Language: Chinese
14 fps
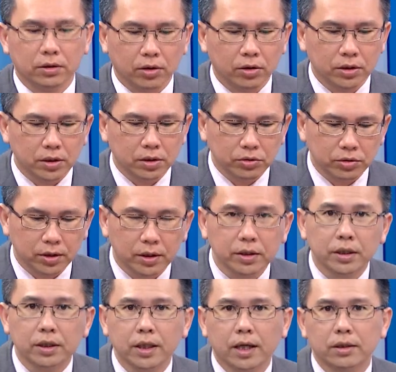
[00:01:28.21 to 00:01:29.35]
都持续的
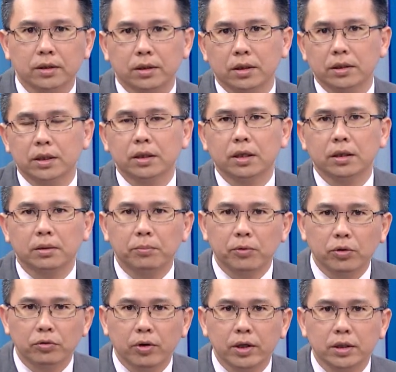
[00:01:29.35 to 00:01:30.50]
写下整个今年的
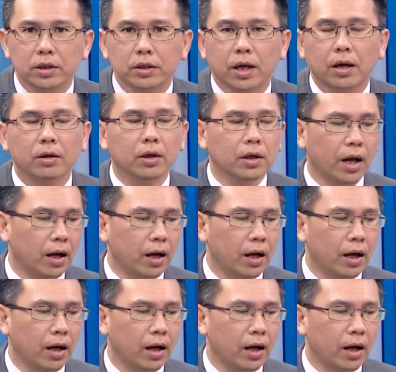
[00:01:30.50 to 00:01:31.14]
破断新高。